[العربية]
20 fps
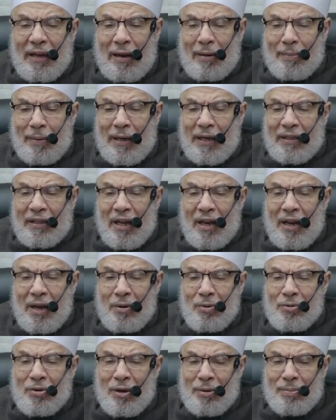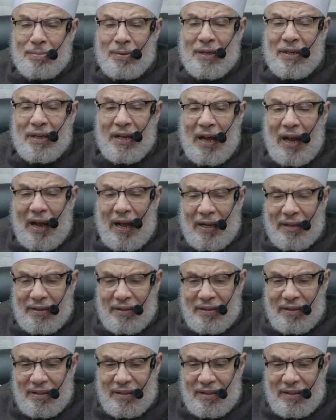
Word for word: البيت لا يوجد به أحد